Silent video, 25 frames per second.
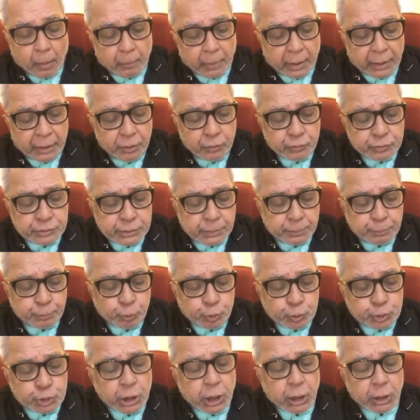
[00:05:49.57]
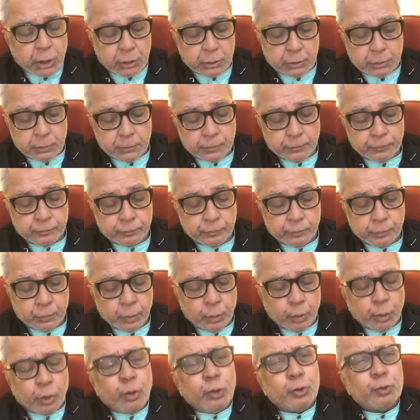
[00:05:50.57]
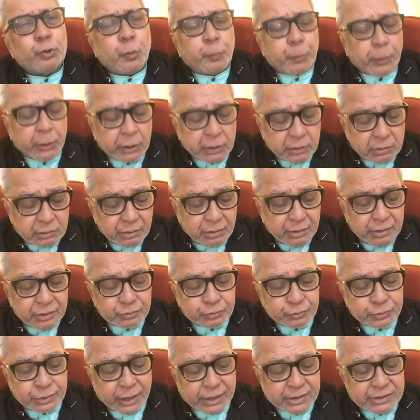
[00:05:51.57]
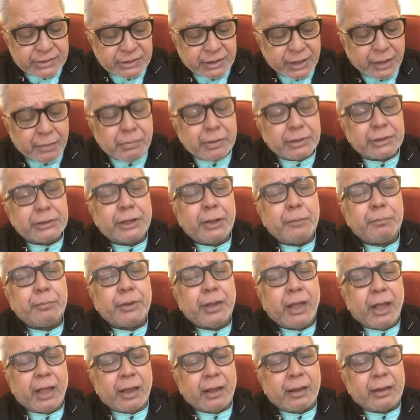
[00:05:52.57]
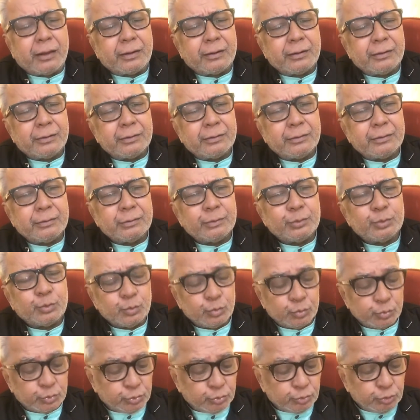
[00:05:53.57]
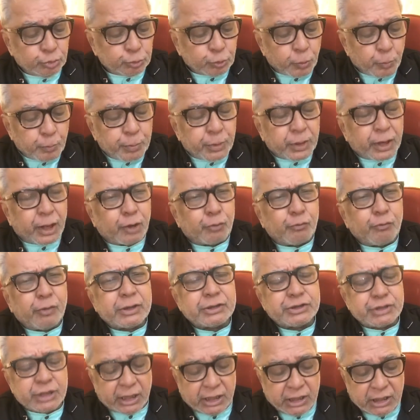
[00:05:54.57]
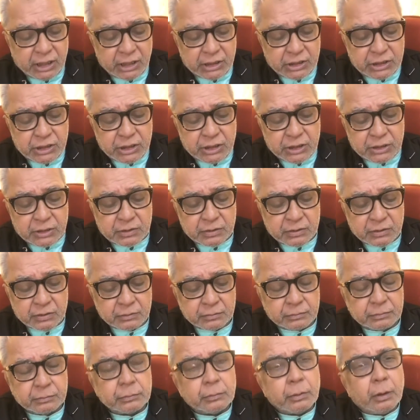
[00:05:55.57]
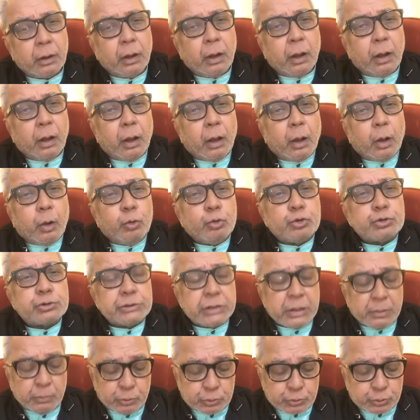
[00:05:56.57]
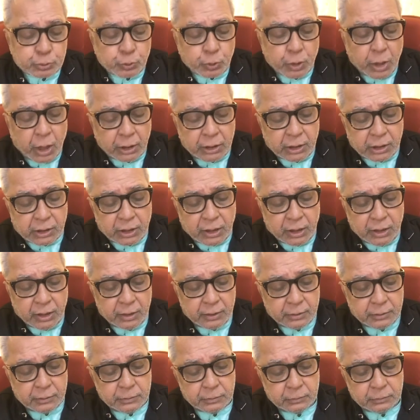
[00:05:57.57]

मैंने उससे पूछा तो फिर इस उदासी का मतलब क्या है जो तुम पर हर वक्त छाई रहती है उसने मुस्कुराकर कहा